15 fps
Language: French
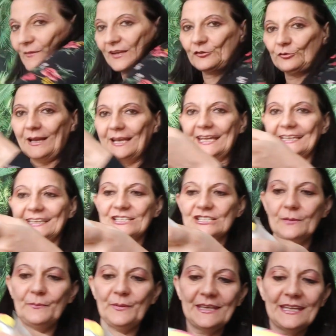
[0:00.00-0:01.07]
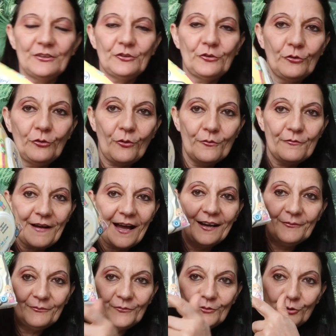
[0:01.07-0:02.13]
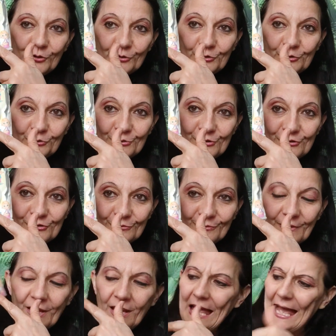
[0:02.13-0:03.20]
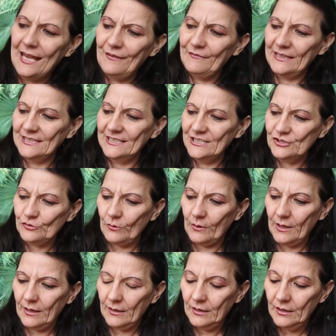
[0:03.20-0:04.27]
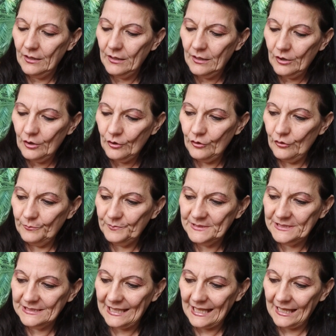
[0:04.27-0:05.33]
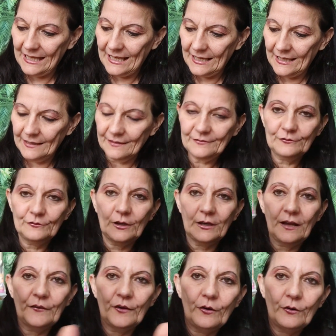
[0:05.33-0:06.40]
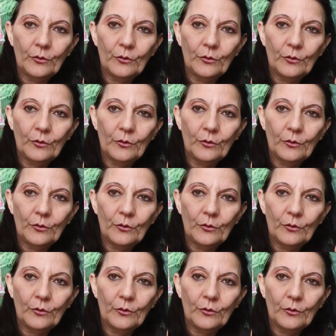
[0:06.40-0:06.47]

toilette. J'ai payé 2,20€ le lotus, à la vanille, je crois. Le petit câlin, voilà, non,